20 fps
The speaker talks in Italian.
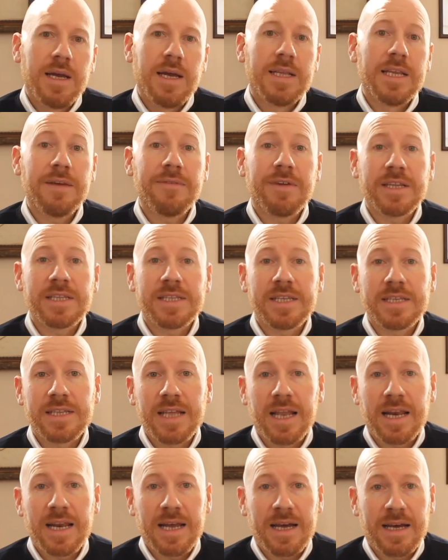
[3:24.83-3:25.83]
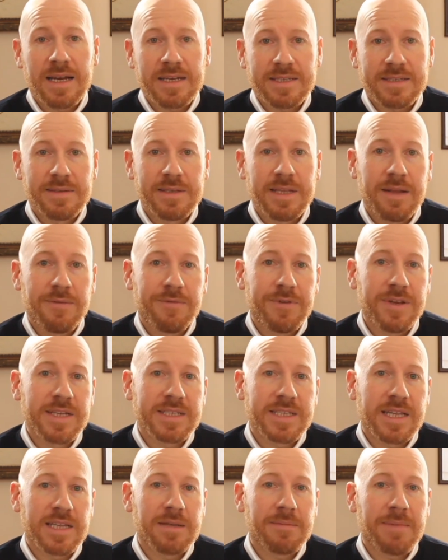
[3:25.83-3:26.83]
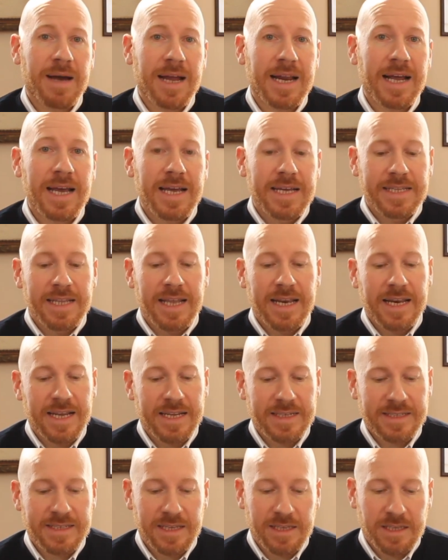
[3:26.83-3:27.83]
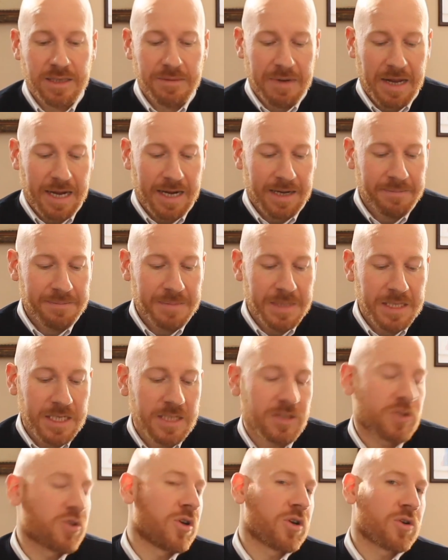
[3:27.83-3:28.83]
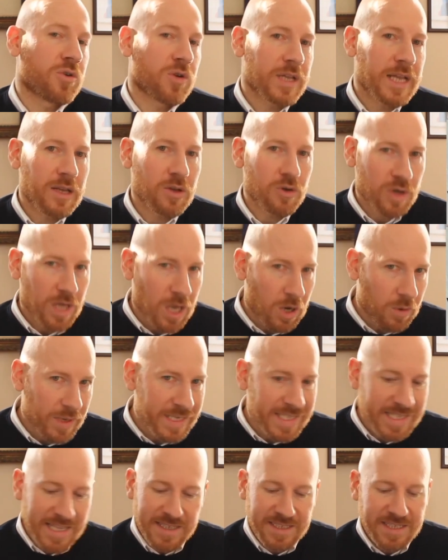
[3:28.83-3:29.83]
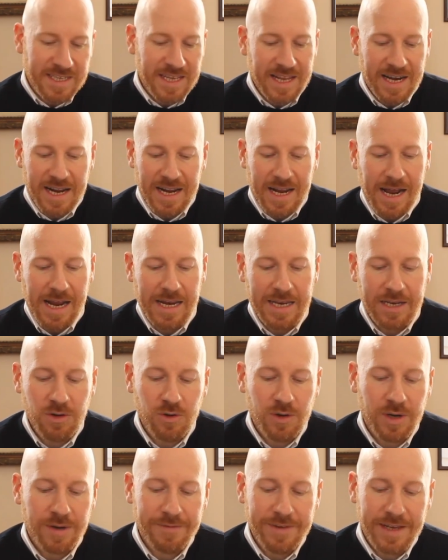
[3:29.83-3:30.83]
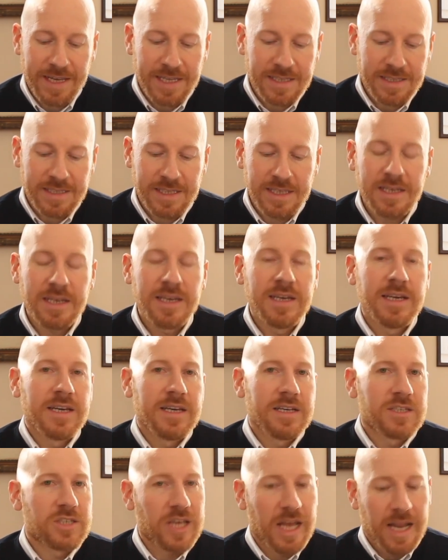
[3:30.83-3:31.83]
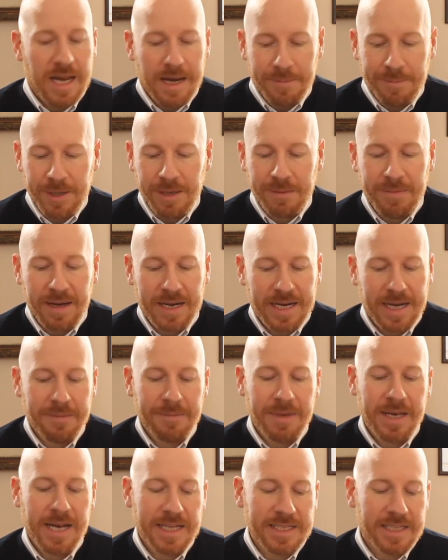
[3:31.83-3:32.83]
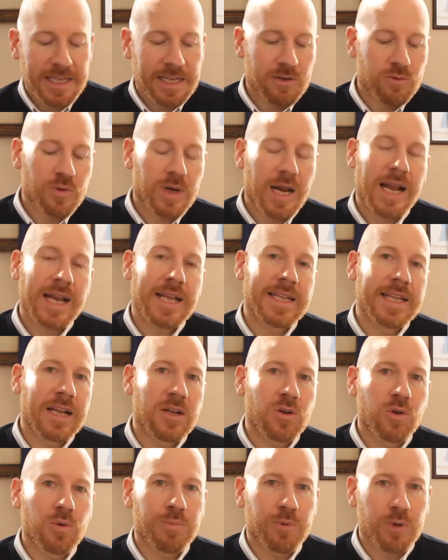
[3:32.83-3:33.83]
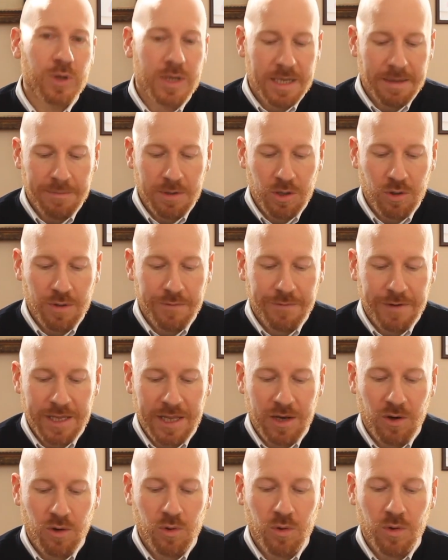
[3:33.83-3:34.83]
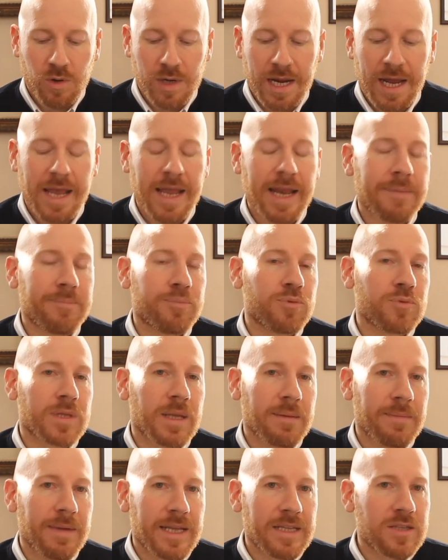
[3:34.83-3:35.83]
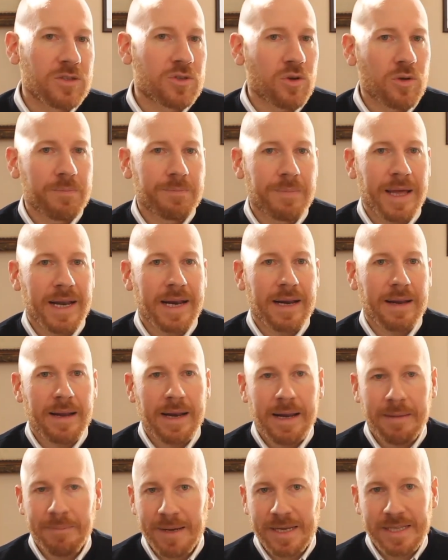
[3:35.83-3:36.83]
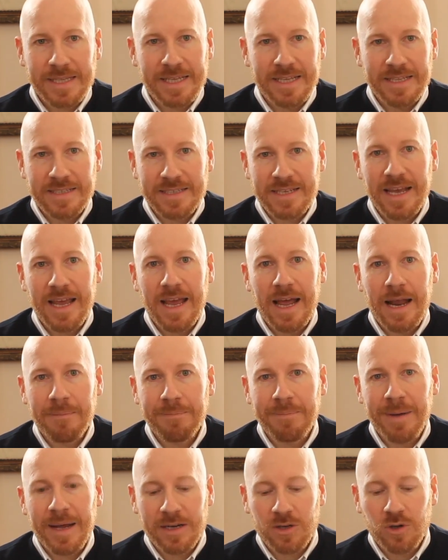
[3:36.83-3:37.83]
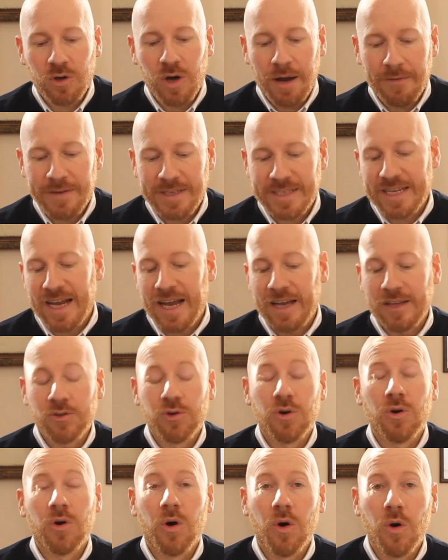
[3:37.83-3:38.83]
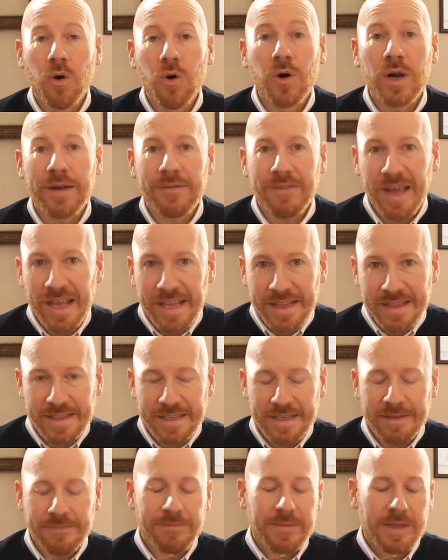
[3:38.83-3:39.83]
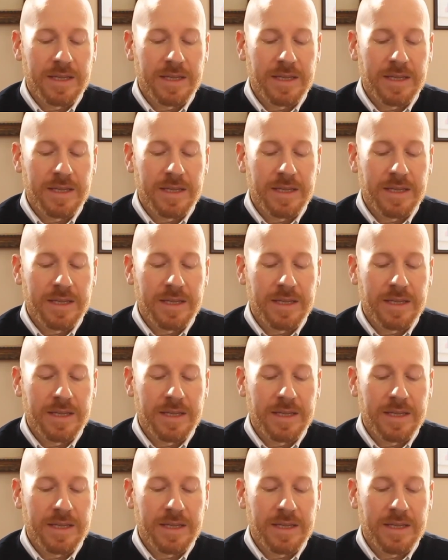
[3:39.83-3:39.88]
Gli eventi della, del fine settimana e della settimana. Inizio ricordando che questa sera alle ore 20 c'è la prima camminata inaugurale del gruppo di cammino di Fagnanolona e l'appuntamento per la partenza è al Parco Avisaido, ore 20